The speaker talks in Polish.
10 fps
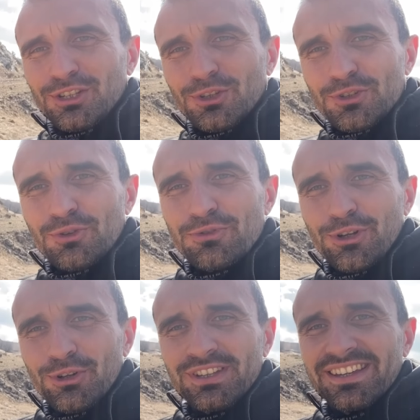to są
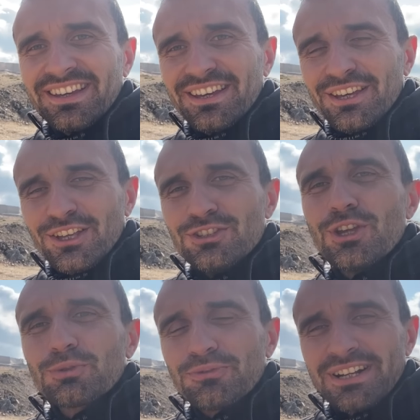drogi
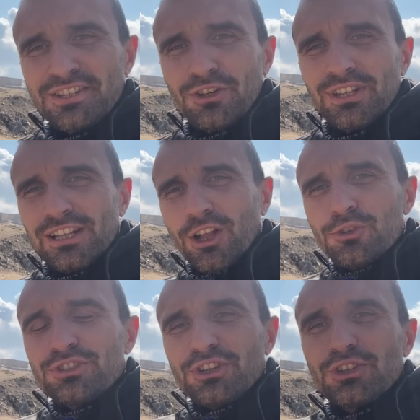nieutwardzone, tylko
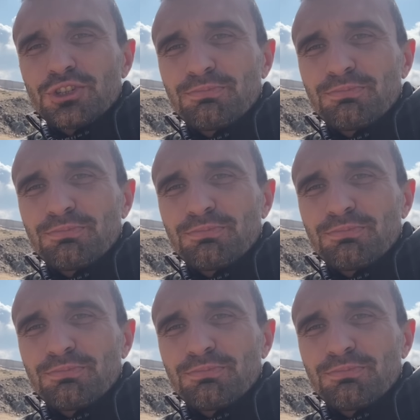10%